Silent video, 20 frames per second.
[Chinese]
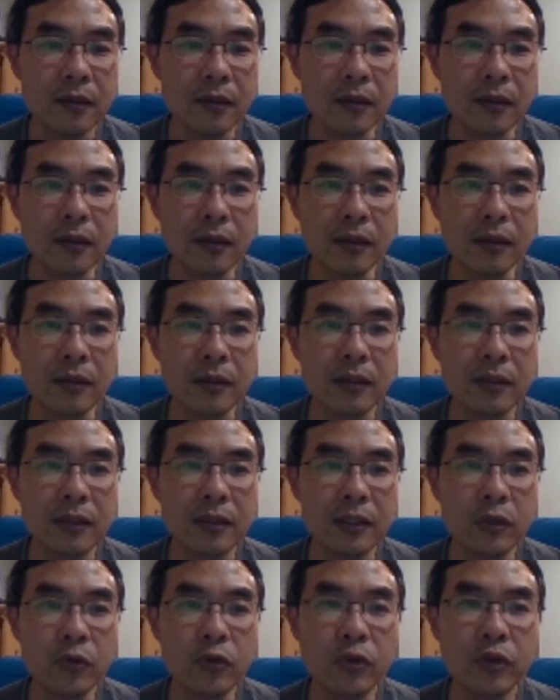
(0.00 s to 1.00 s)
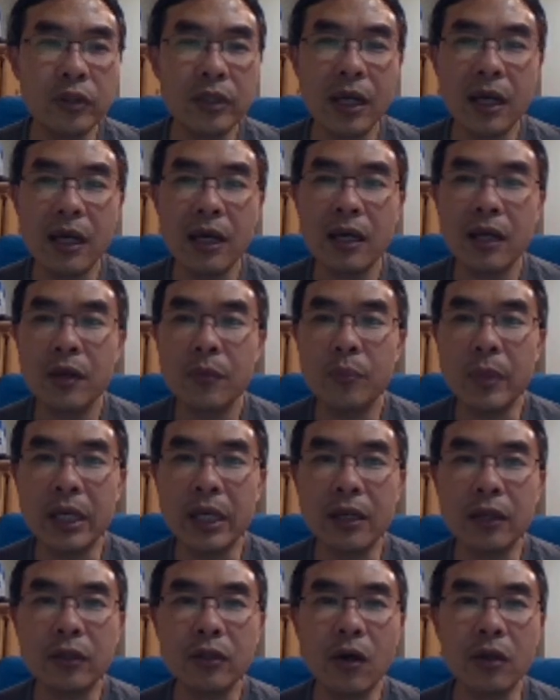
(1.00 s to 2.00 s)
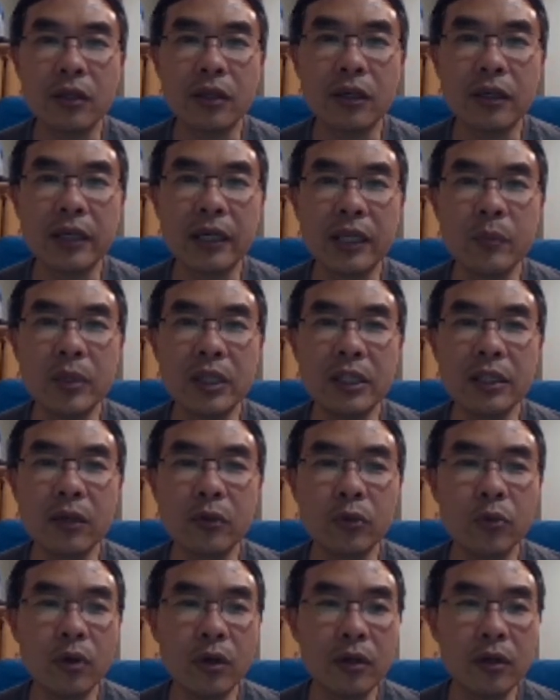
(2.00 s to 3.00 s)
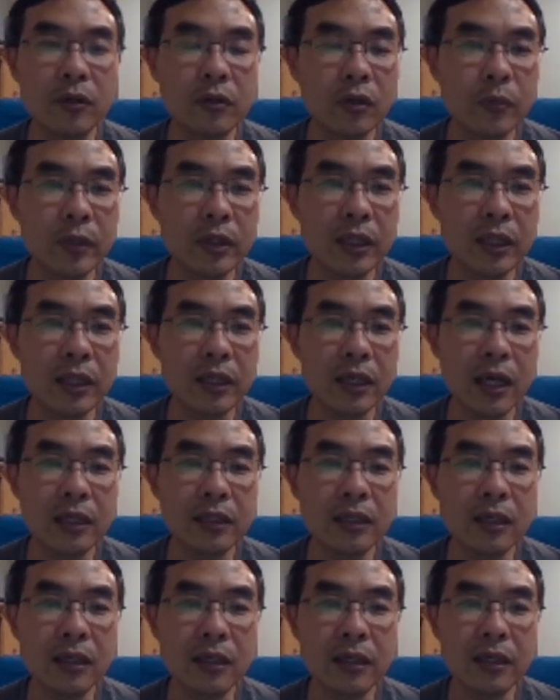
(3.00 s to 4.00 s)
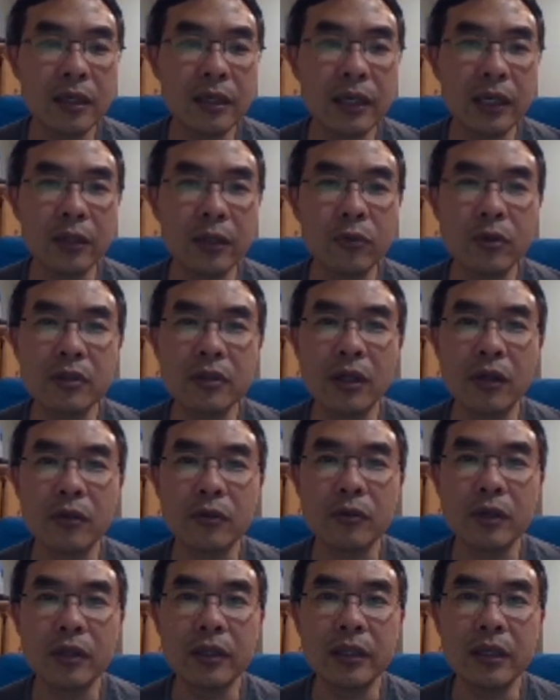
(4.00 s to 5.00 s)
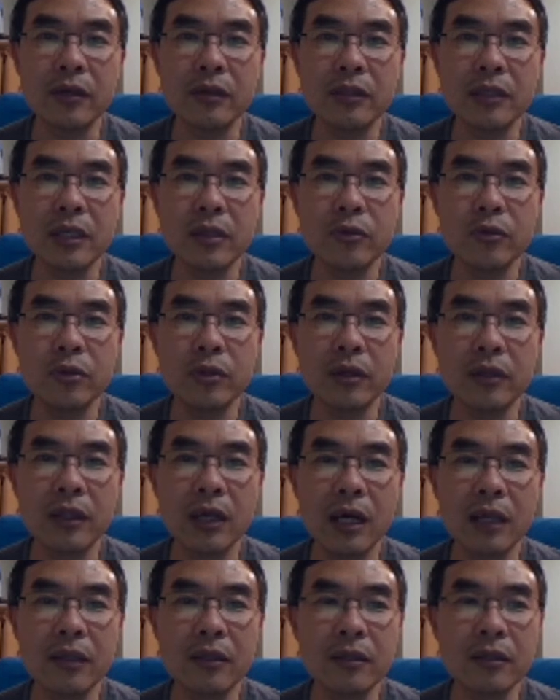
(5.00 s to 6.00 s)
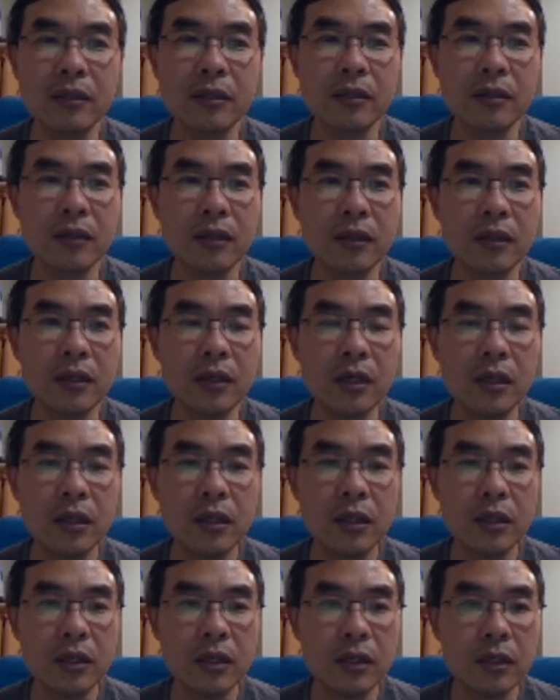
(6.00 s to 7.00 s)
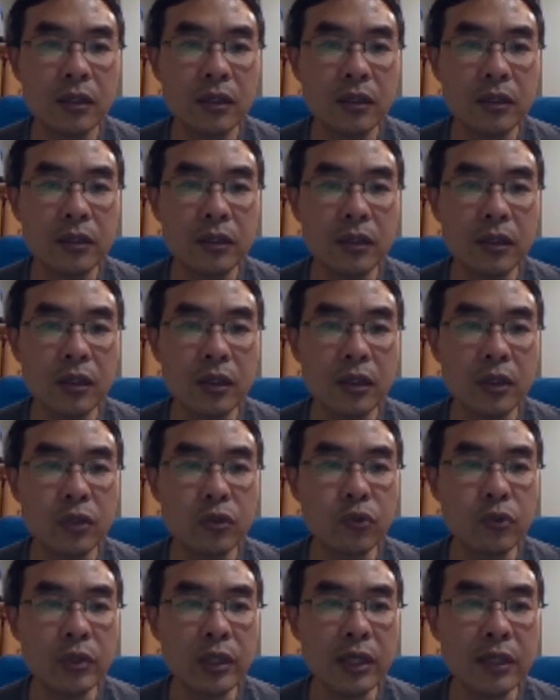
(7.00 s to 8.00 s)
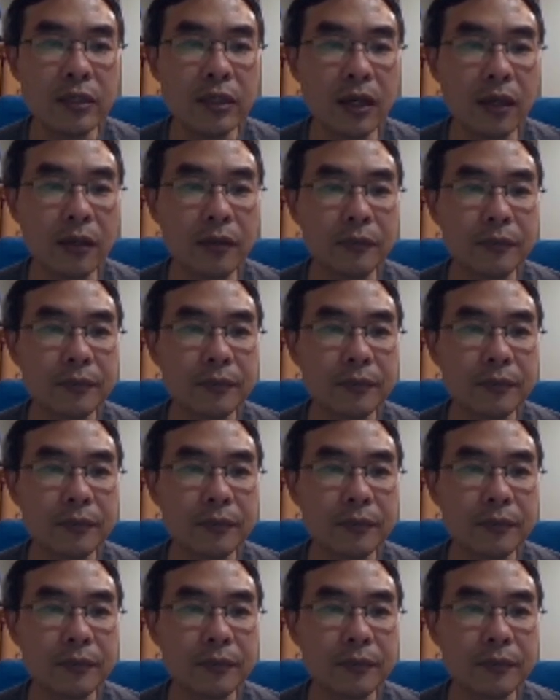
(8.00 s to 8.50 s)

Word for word: 呃，由于它每个 dot 给的比较多，我们可以看一下可以给多少是吧？你要先去到它的这个这个主页上，